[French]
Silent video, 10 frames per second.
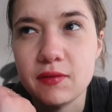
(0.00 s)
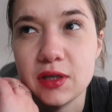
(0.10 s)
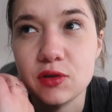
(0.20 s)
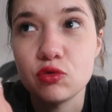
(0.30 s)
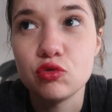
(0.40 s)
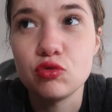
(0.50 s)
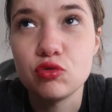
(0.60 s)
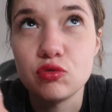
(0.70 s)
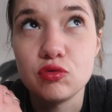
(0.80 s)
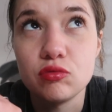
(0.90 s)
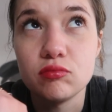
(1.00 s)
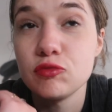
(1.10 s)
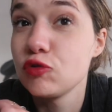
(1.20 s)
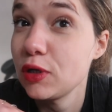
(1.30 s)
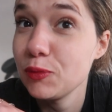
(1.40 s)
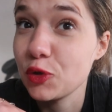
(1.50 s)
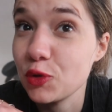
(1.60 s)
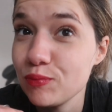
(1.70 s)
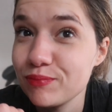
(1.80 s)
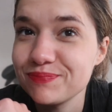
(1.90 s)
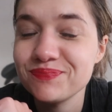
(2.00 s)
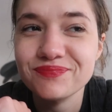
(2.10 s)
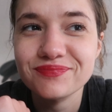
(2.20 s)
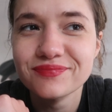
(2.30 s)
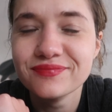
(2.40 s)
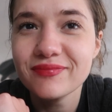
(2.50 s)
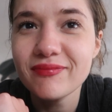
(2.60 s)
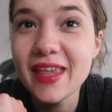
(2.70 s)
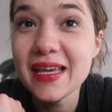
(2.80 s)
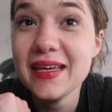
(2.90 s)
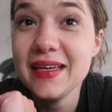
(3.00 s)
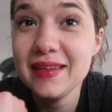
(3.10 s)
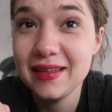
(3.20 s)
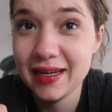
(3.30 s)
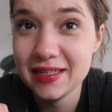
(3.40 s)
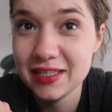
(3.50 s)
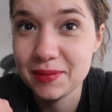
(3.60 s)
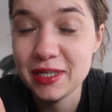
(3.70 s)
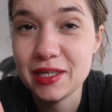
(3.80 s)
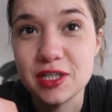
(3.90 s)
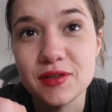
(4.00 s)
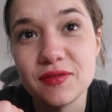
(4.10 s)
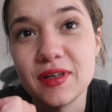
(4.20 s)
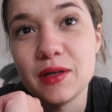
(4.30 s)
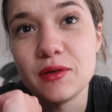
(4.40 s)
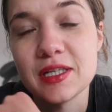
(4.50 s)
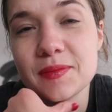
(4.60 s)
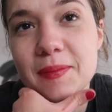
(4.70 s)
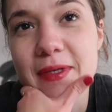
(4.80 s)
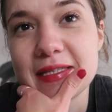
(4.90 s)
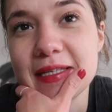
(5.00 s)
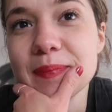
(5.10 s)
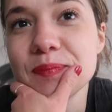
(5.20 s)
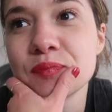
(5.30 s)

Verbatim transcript: avec du, du foie de morue et des graines germées que j'avais fait euh, la semaine passée.